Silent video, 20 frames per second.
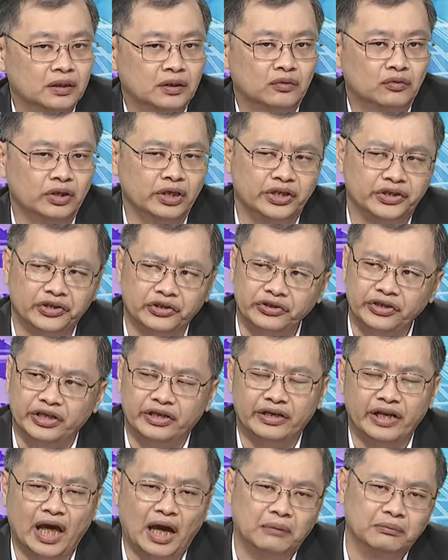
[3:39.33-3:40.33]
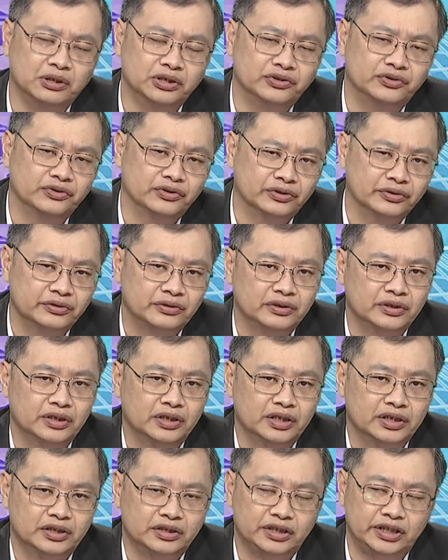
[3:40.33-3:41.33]
我也有点纳闷说
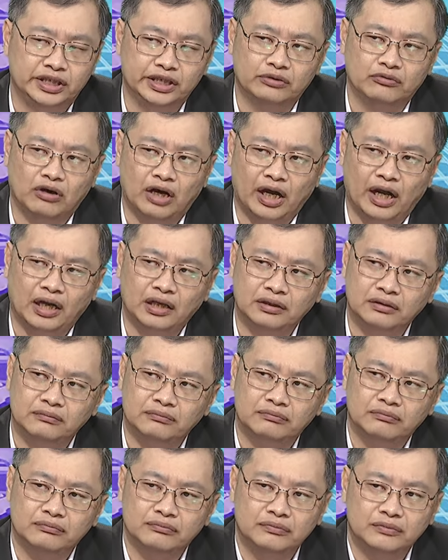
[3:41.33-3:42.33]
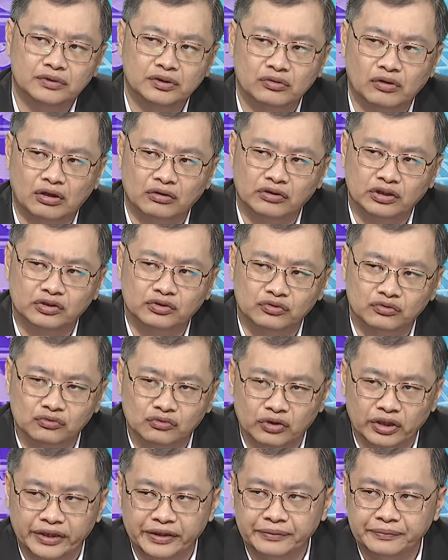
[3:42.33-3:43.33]
奇怪啊，今晚会
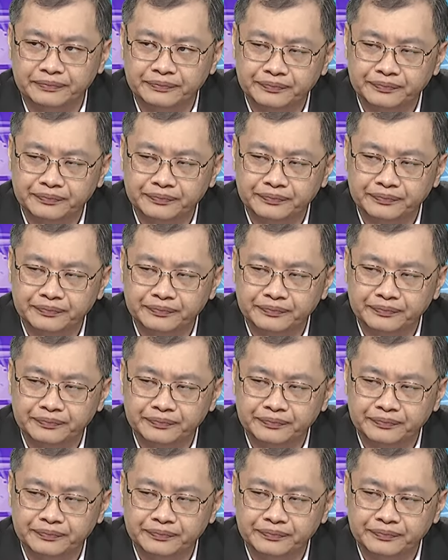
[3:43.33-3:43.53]
主委。